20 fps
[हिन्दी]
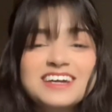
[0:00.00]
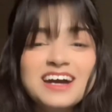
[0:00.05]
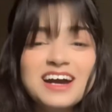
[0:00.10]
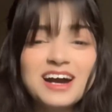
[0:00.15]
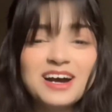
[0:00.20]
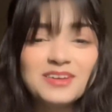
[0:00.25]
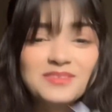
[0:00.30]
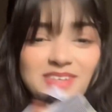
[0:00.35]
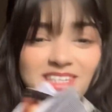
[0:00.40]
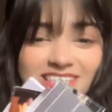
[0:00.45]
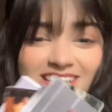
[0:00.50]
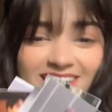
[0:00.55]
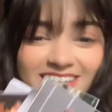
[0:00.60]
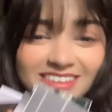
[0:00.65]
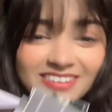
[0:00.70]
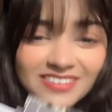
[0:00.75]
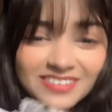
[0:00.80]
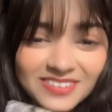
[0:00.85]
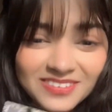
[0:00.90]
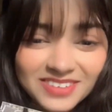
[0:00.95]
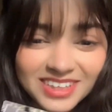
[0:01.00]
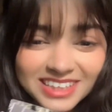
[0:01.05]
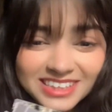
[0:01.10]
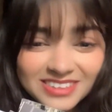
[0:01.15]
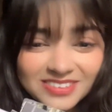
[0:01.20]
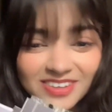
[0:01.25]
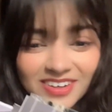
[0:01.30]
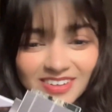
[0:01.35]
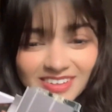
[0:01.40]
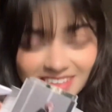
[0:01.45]
आर्मी आई डोंट नो मच
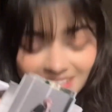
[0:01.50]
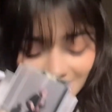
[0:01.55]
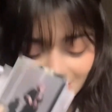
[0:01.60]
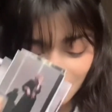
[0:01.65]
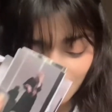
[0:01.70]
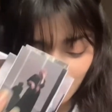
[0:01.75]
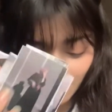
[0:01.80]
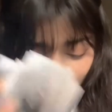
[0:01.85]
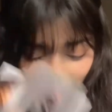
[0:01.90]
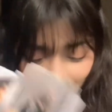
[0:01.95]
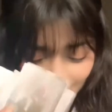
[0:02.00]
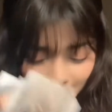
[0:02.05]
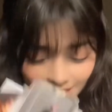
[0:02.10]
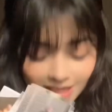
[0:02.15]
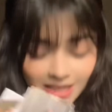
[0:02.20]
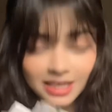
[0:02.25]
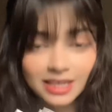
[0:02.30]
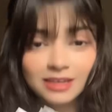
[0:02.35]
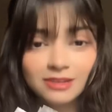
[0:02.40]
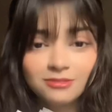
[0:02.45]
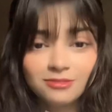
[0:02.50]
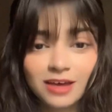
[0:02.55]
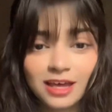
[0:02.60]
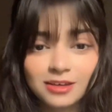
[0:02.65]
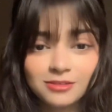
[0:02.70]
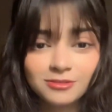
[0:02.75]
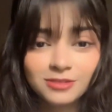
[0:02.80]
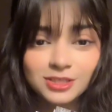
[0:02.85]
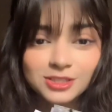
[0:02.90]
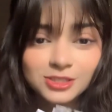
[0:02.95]
अबाउट दिस बट ये एक फ़ैन
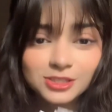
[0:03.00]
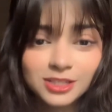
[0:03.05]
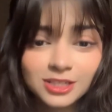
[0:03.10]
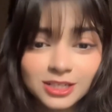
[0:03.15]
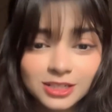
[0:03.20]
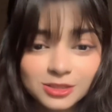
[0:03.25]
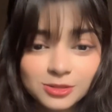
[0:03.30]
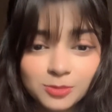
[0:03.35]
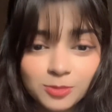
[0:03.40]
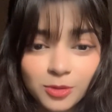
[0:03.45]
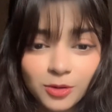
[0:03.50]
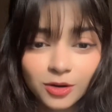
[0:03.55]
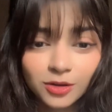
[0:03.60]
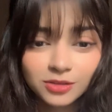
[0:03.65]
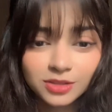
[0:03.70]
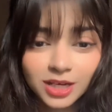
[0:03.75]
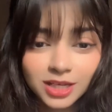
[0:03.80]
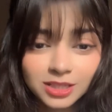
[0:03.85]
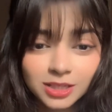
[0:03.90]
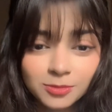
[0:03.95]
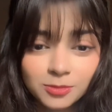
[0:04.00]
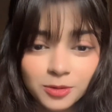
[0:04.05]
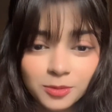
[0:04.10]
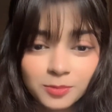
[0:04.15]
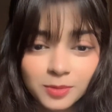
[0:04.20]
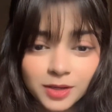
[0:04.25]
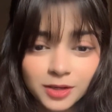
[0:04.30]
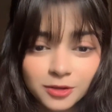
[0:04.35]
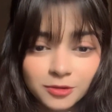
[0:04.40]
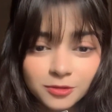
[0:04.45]
फिक्शन है जो बहुत ज़्यादा
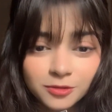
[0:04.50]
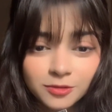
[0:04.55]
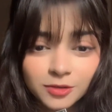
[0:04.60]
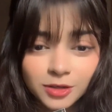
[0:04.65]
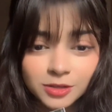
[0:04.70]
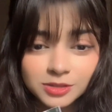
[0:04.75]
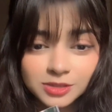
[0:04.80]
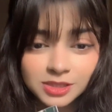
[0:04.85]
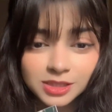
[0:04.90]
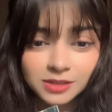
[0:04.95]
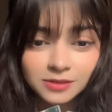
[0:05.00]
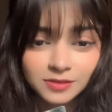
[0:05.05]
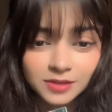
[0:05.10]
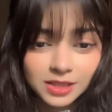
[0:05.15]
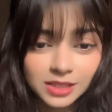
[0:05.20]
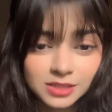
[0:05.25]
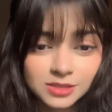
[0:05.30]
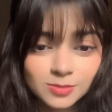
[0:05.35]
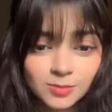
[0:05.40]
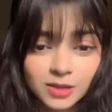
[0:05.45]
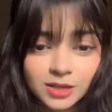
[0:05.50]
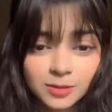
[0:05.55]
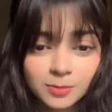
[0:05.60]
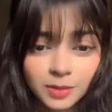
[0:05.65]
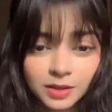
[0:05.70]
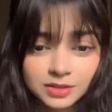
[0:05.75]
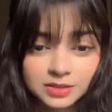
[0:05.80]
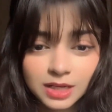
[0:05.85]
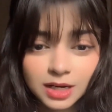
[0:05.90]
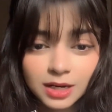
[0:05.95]
पॉपुलर हुई है और इसकी रील्स मेरे
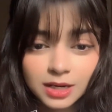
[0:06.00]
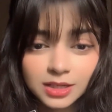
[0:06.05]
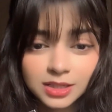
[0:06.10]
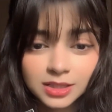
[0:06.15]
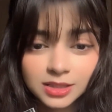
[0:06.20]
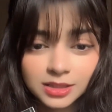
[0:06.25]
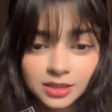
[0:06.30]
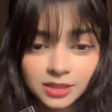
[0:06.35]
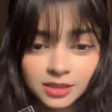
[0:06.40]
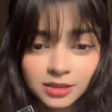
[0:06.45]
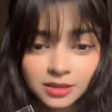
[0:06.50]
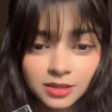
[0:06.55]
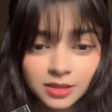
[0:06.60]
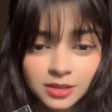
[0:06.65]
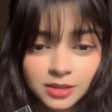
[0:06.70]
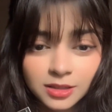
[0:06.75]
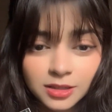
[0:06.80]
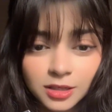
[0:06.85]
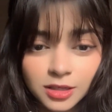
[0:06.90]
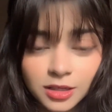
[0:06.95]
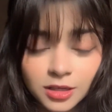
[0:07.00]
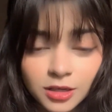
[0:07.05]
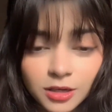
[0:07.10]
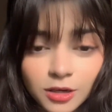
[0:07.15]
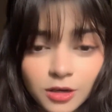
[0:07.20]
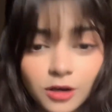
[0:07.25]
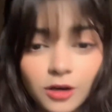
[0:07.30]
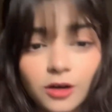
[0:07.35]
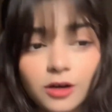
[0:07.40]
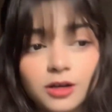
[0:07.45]
पास आ रही थी
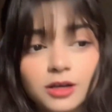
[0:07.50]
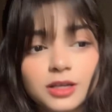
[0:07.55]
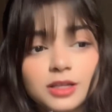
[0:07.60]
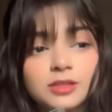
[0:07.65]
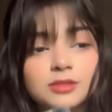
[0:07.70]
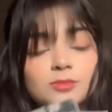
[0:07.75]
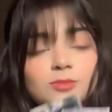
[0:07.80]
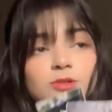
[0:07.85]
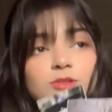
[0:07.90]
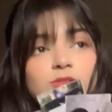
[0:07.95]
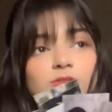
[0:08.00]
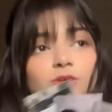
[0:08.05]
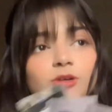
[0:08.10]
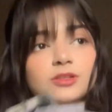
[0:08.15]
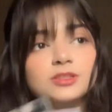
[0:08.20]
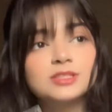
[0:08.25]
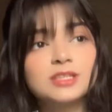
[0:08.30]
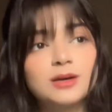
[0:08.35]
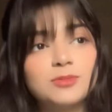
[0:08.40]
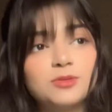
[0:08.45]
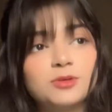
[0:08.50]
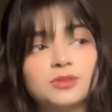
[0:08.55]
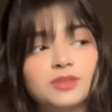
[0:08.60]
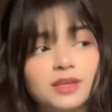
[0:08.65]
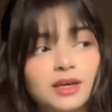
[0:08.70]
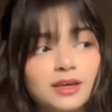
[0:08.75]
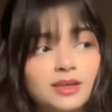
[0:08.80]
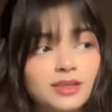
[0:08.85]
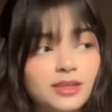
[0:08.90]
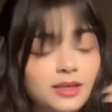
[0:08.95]
और इसमें कुछ कॉन्सेप्ट होता
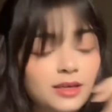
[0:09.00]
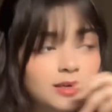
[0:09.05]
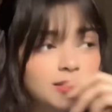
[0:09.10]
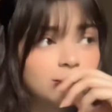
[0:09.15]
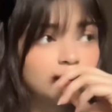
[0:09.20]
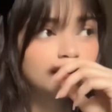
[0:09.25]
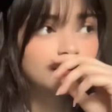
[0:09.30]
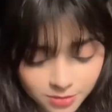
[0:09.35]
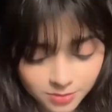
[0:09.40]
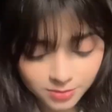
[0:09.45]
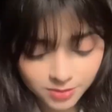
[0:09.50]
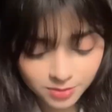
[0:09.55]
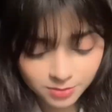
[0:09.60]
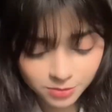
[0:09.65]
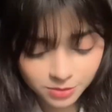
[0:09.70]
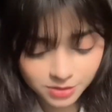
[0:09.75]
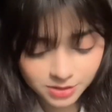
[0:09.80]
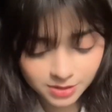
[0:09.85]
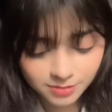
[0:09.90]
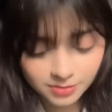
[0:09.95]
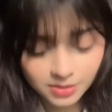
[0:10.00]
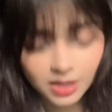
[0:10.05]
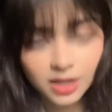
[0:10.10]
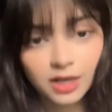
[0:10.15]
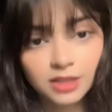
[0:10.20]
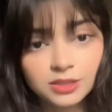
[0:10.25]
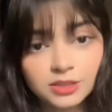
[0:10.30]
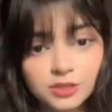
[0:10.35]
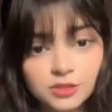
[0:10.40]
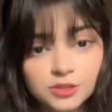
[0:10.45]
है कि uh, मैं मुस्लिम
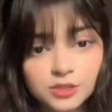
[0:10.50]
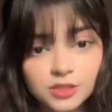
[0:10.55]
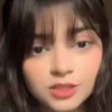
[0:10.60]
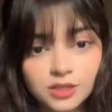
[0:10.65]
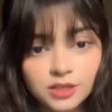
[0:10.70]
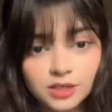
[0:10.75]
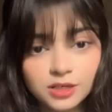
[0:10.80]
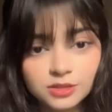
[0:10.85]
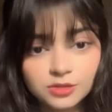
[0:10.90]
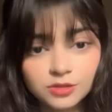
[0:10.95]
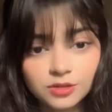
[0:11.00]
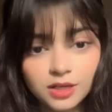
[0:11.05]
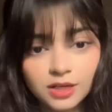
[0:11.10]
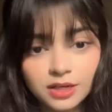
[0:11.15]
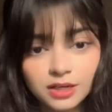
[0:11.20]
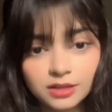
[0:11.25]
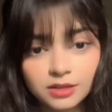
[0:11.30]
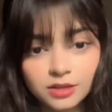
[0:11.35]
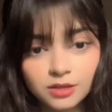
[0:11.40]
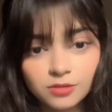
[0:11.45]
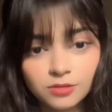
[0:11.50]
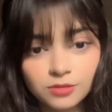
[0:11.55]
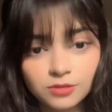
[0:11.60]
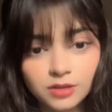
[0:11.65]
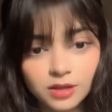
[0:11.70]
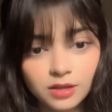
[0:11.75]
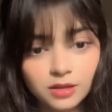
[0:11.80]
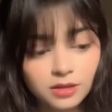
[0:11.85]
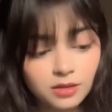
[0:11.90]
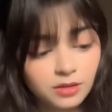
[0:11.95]
दिखाते हैं के का जो कैरेक्टर होता
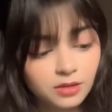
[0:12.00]
है